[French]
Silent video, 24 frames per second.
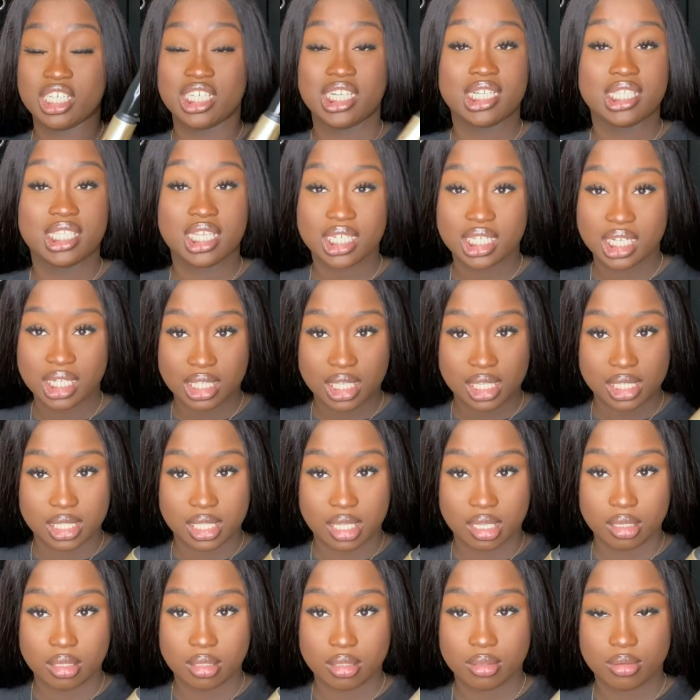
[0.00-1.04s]
J'ai déjà
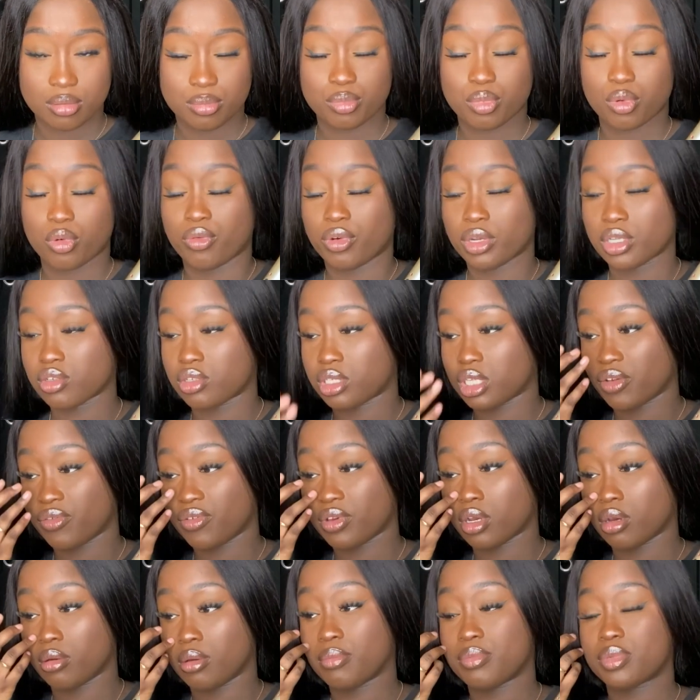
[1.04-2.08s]
testé pour voir ce que ça
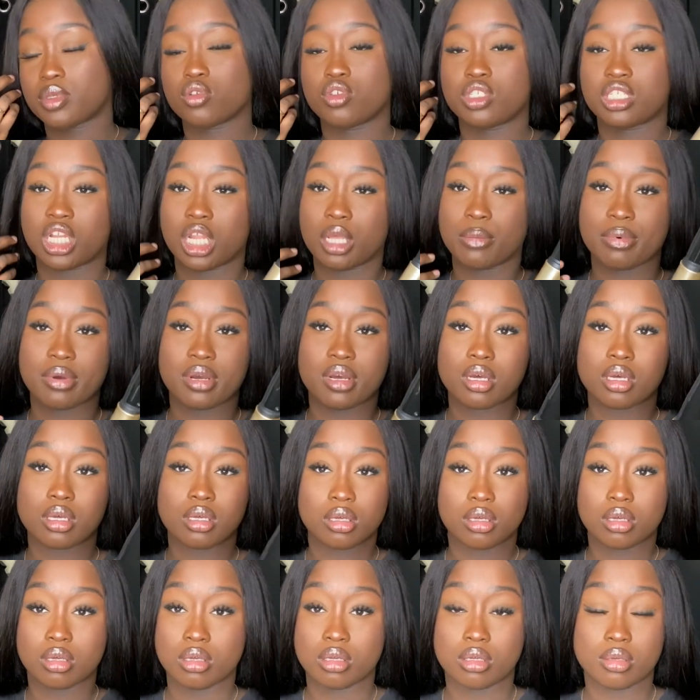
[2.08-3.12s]
fait quand même parce que j'allais pas
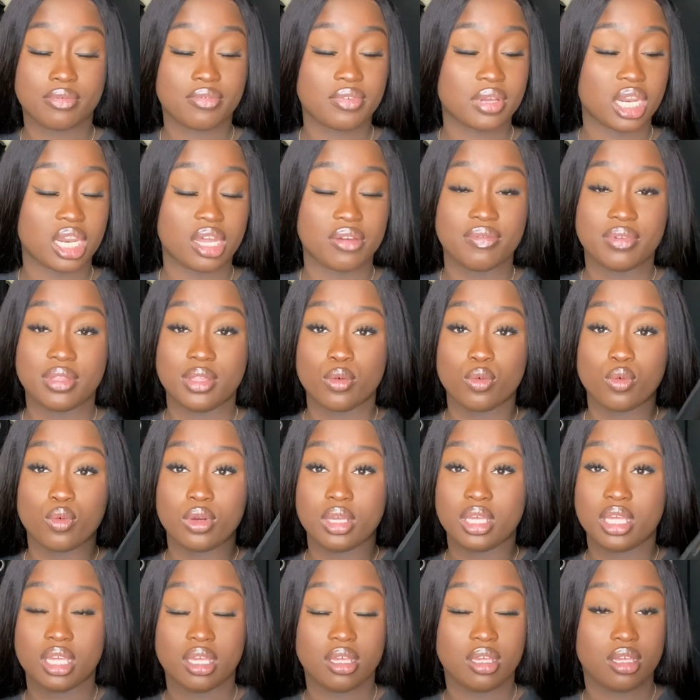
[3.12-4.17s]
faire la vidéo
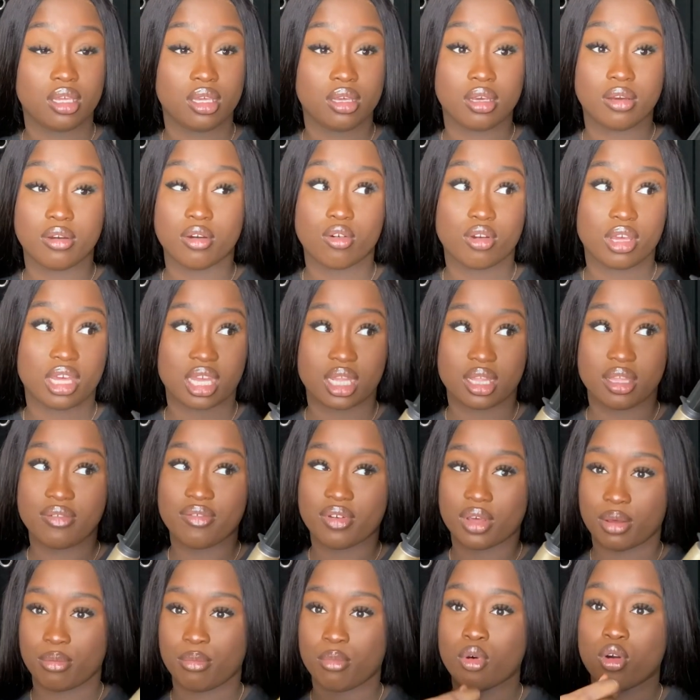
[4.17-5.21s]
et regarder
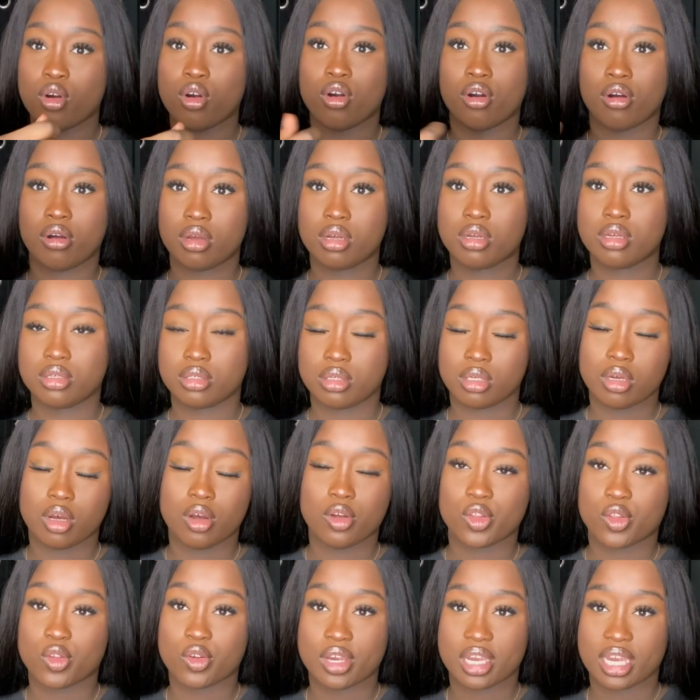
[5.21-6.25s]
vraiment
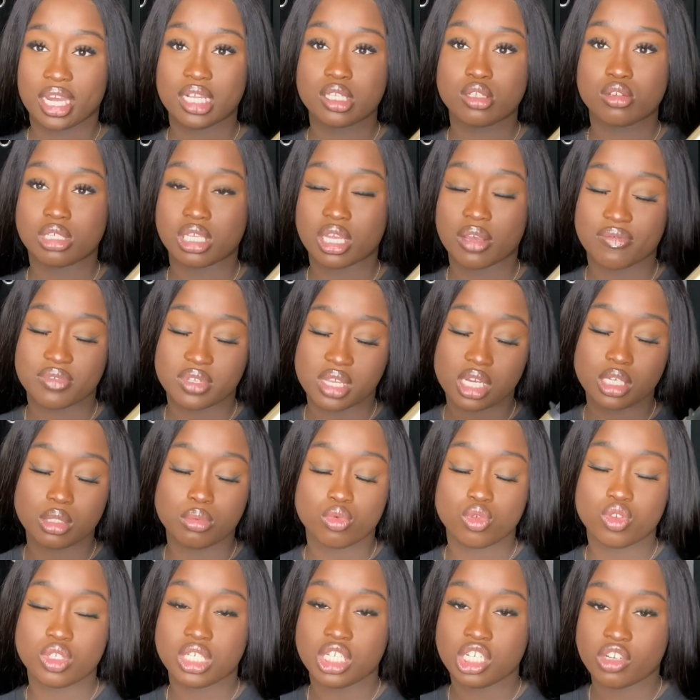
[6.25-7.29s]
en temps réel ce que ça faisait. Je me
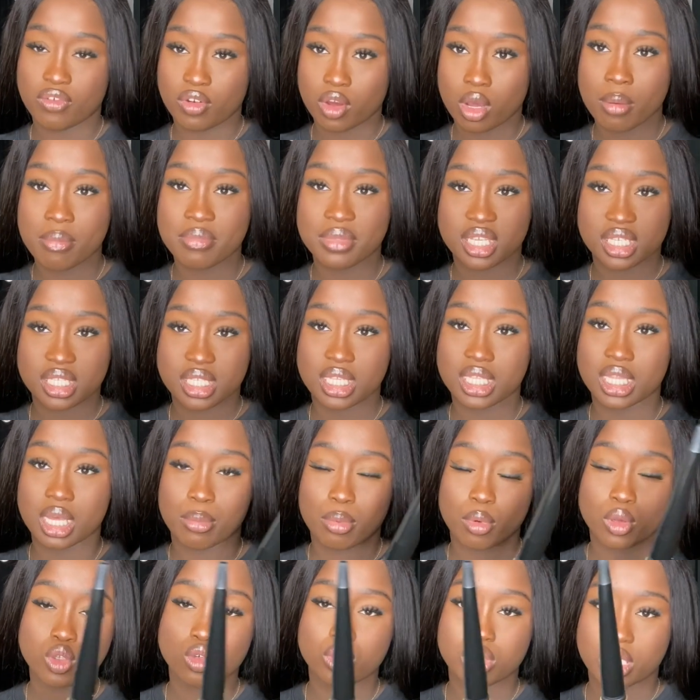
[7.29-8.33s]
suis dit, je vais quand même tester
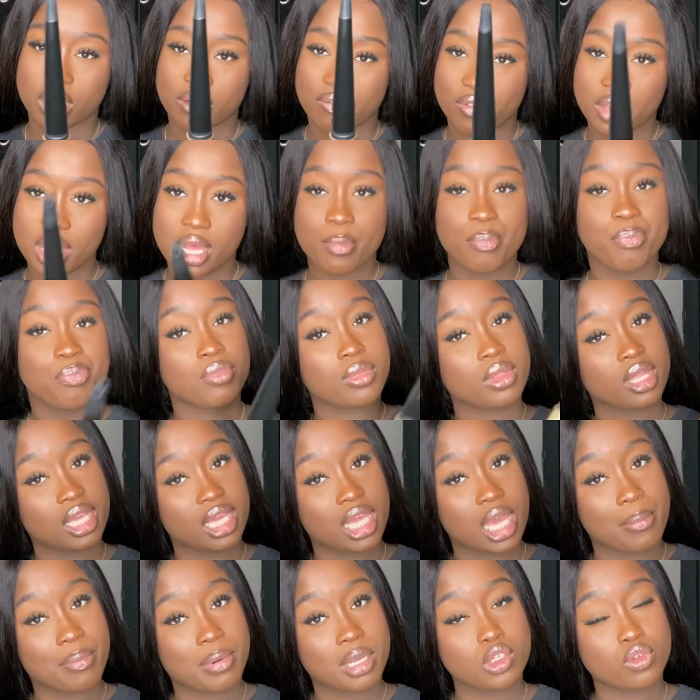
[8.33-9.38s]
d'abord ce que ça fait.
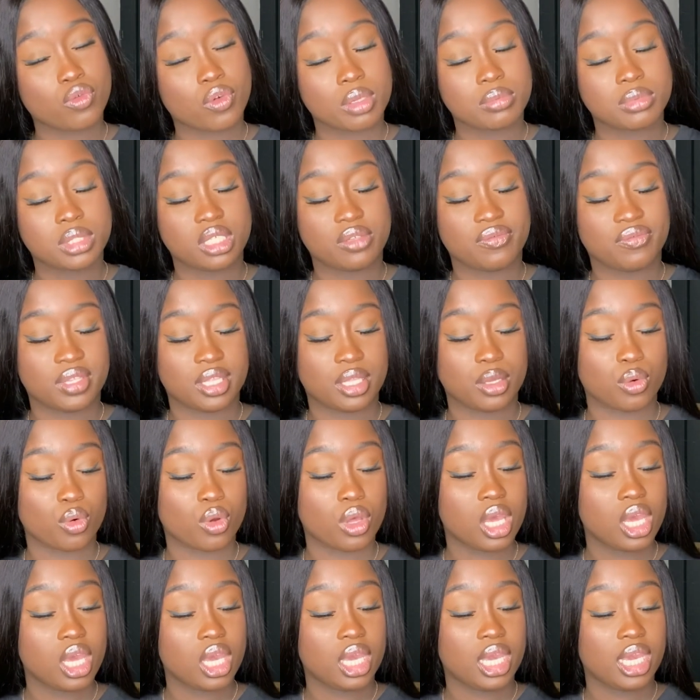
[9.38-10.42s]
Et après, je ferai une petite vidéo.
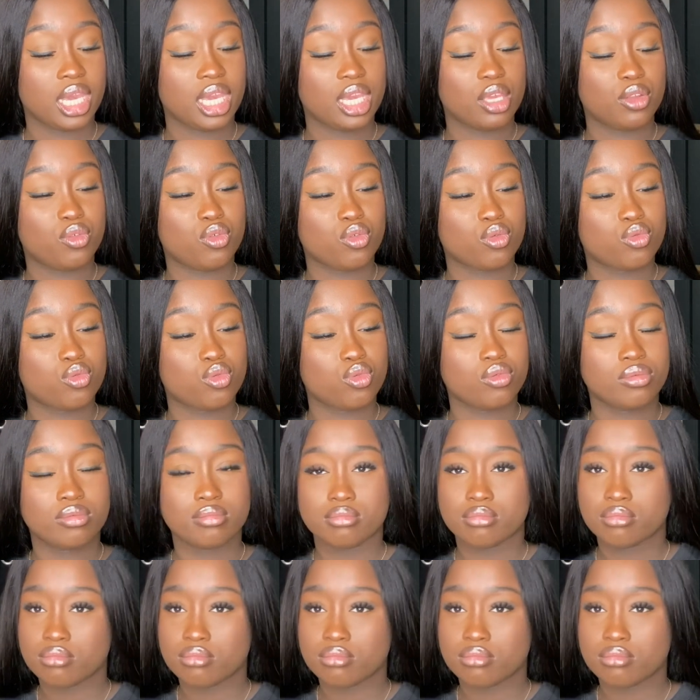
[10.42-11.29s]
Et du coup,